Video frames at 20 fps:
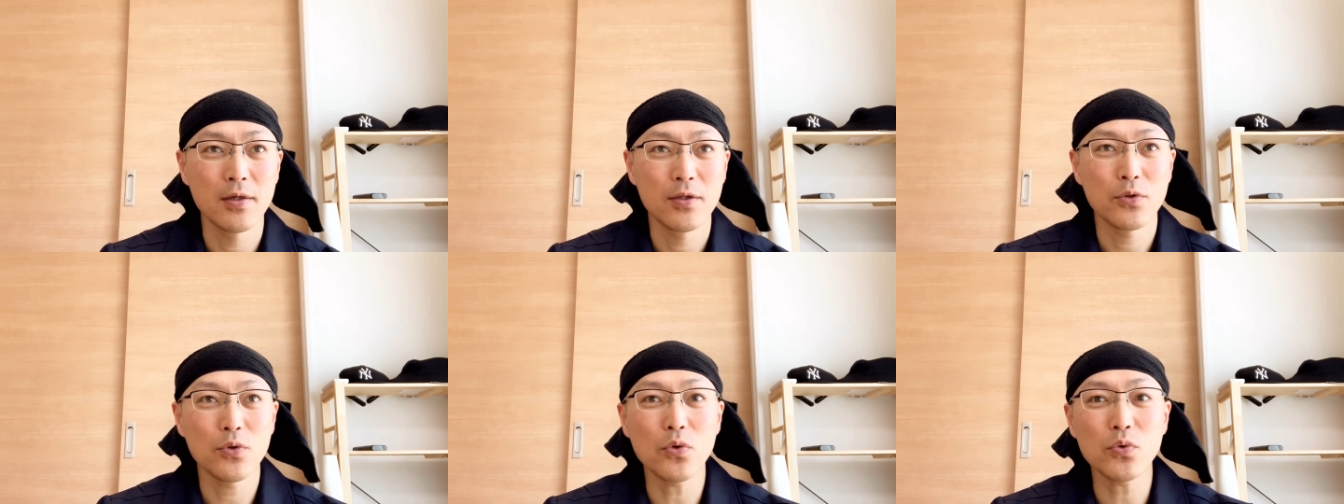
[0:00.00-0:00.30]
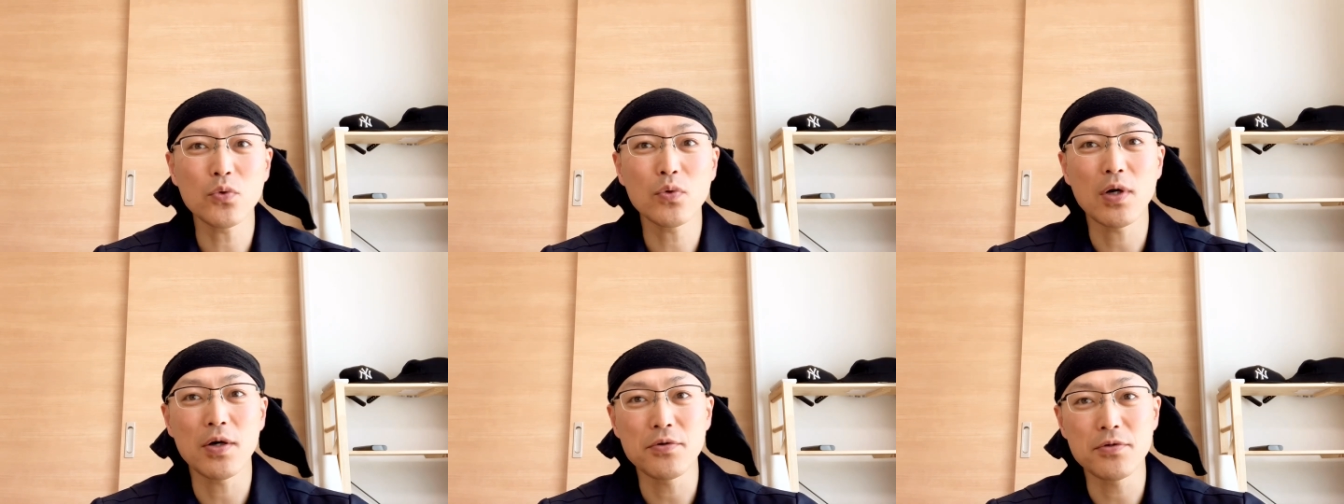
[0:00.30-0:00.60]

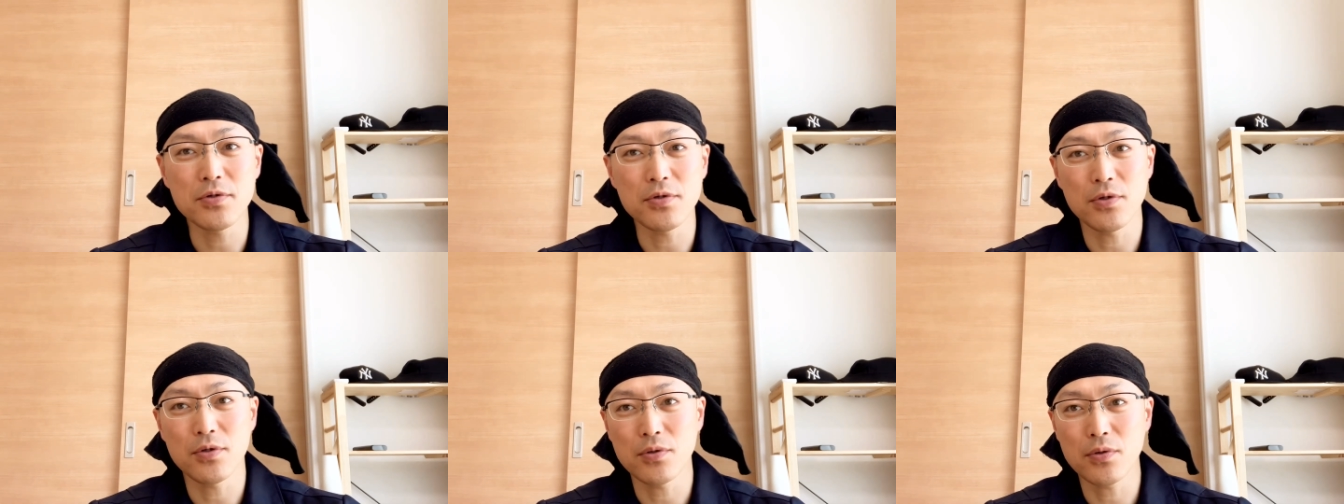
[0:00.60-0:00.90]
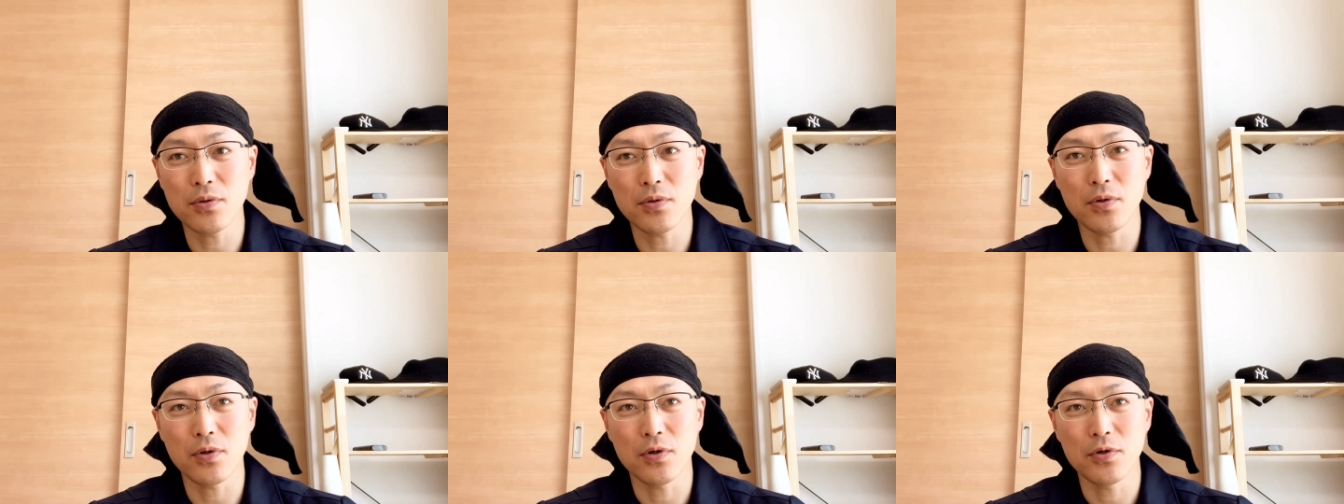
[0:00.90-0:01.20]
濃度が薄い
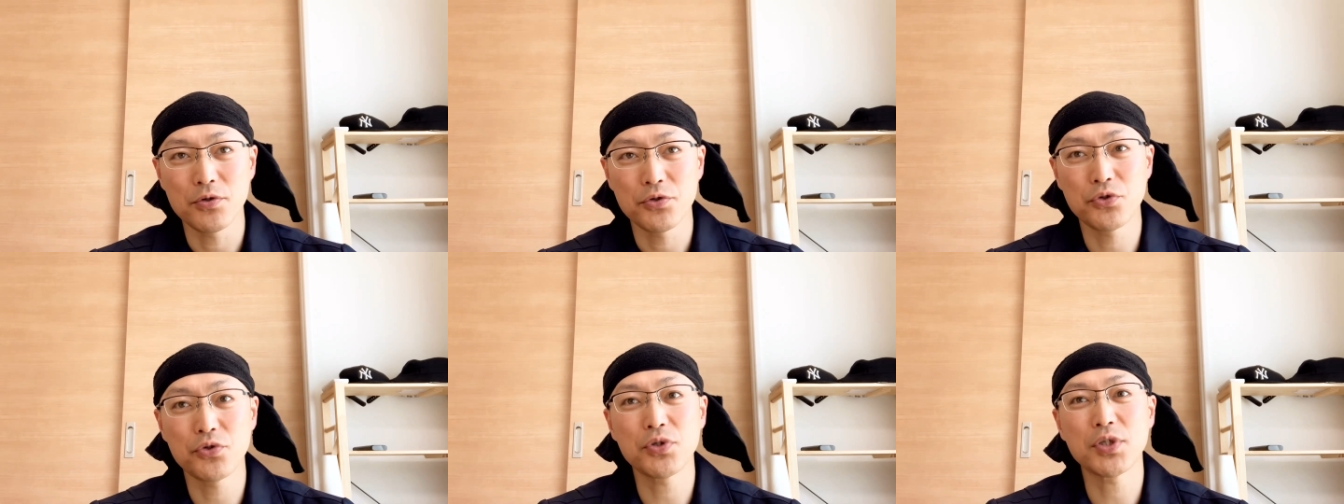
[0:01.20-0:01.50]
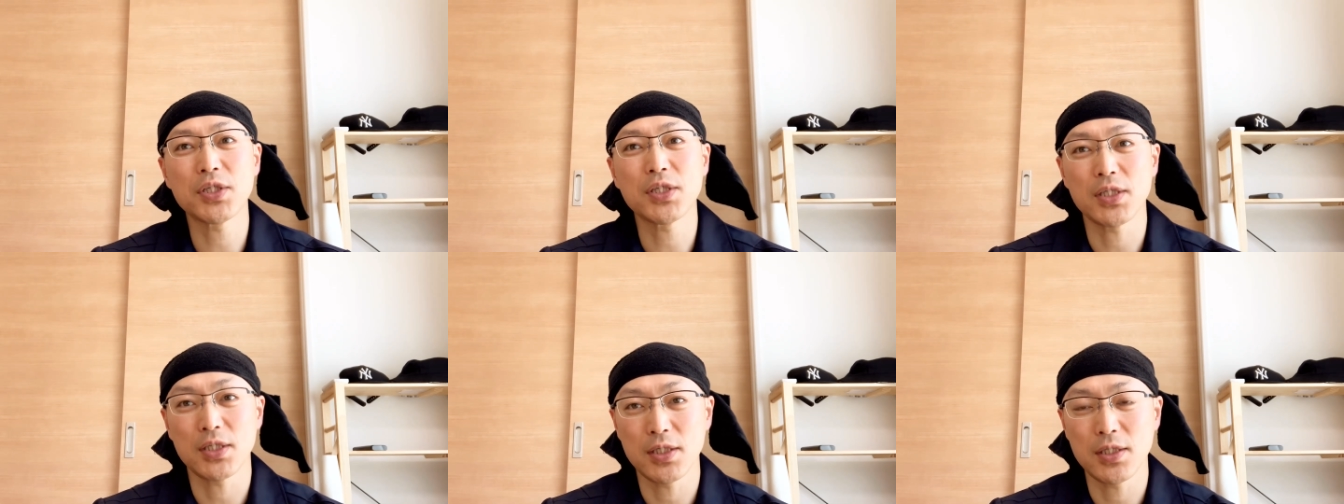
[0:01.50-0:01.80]
と樹
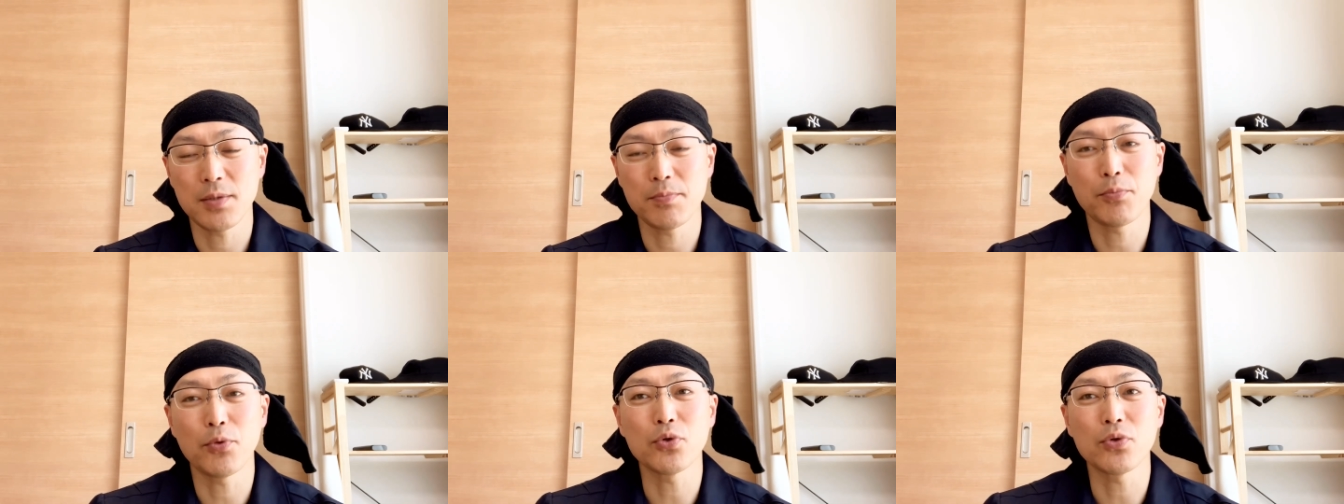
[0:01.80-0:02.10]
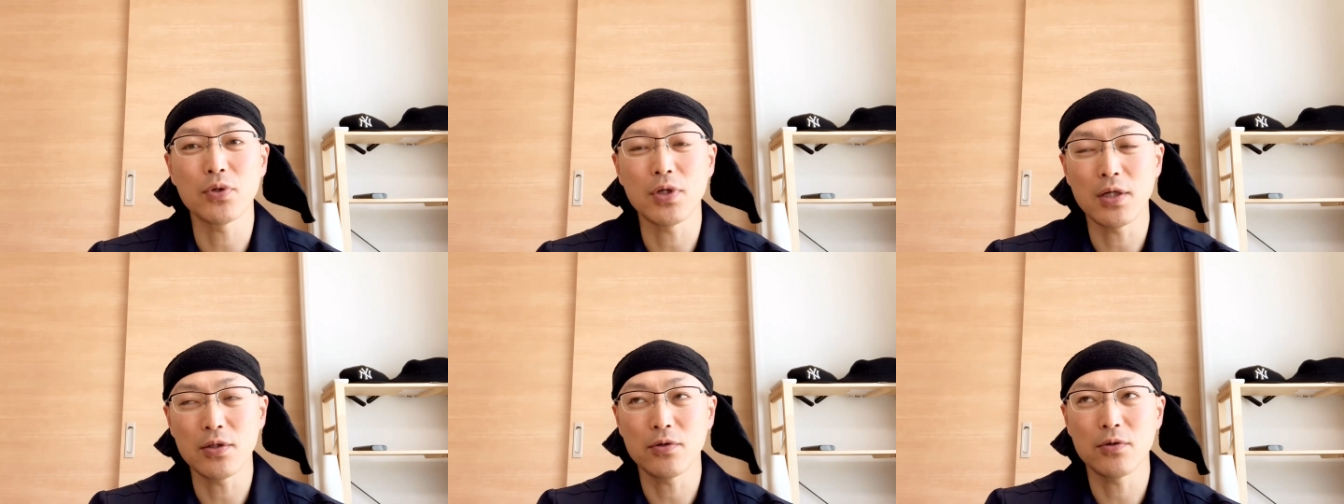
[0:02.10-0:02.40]
脂
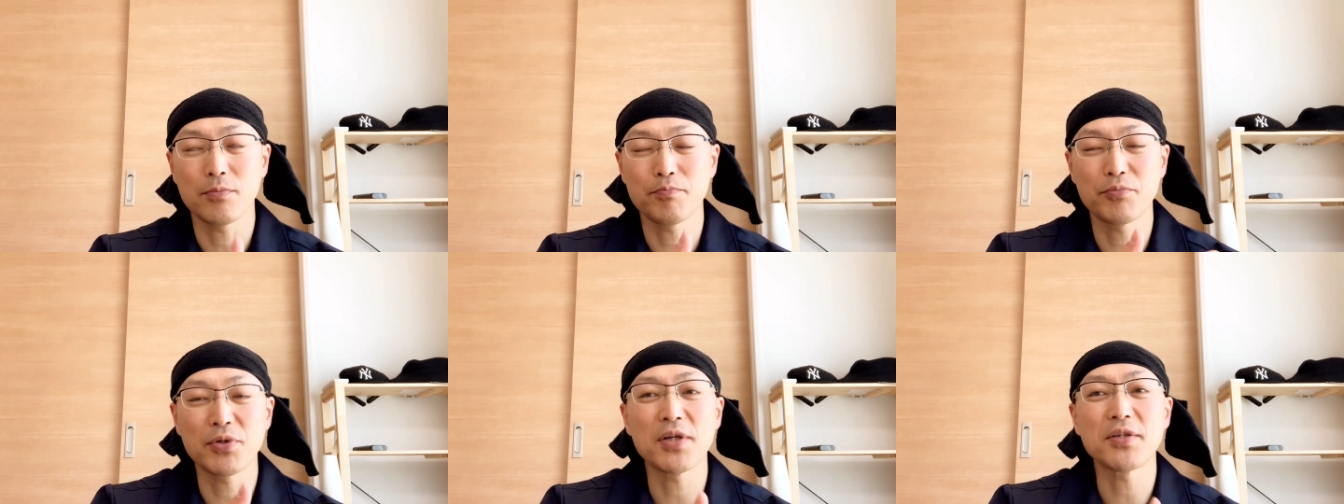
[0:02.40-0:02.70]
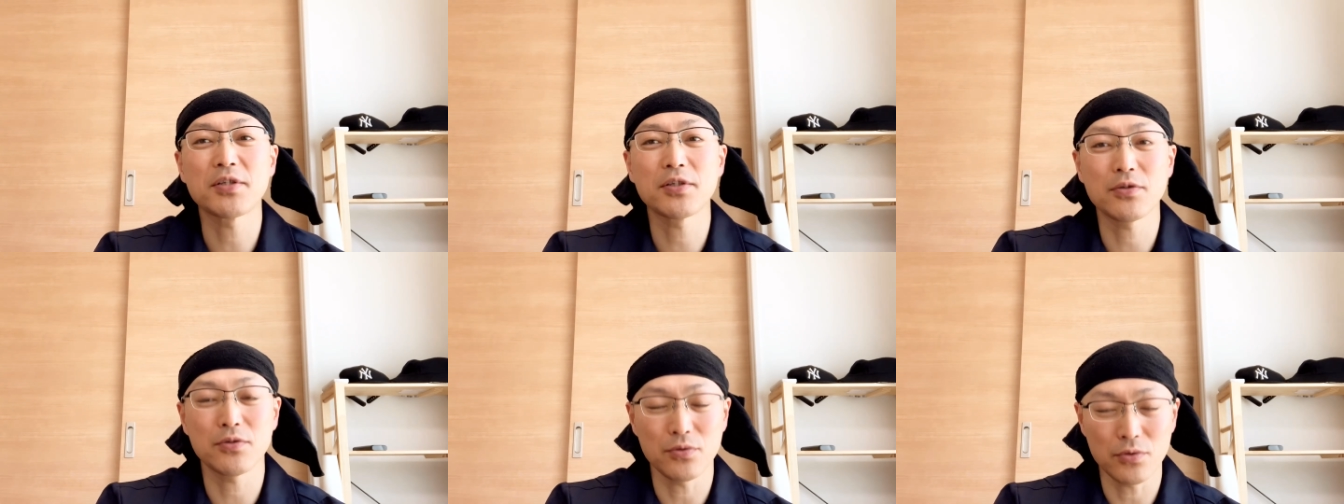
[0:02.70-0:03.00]
ボあの
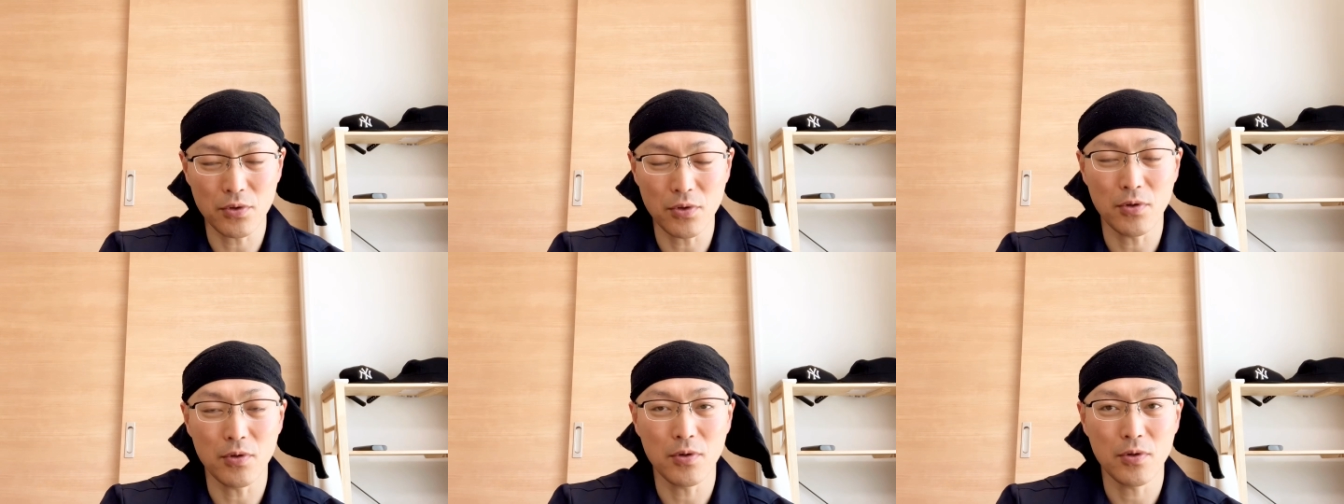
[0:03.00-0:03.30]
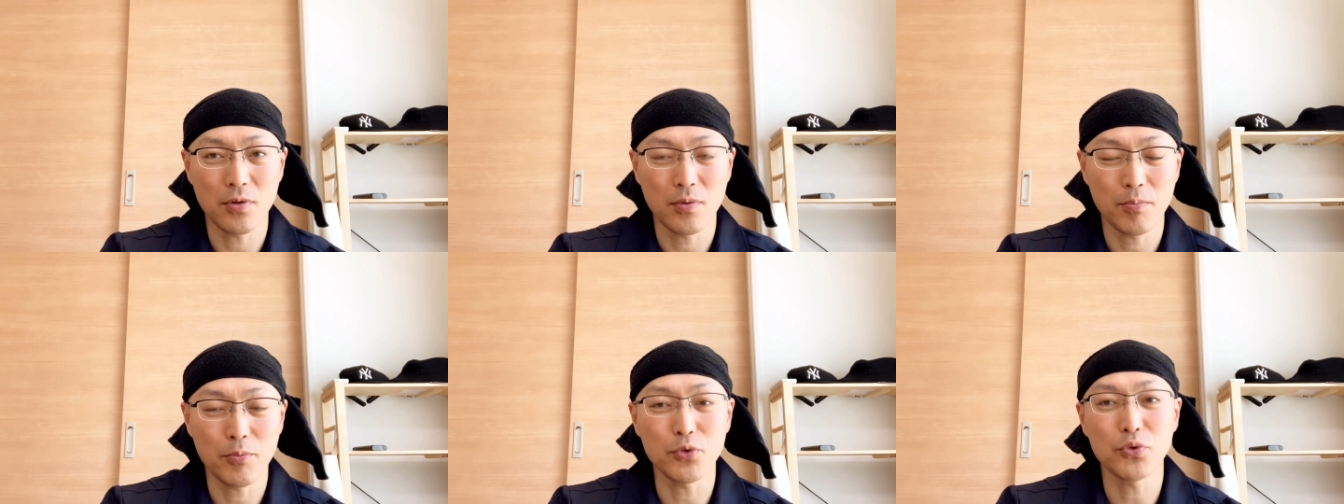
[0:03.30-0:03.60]
プラスチックの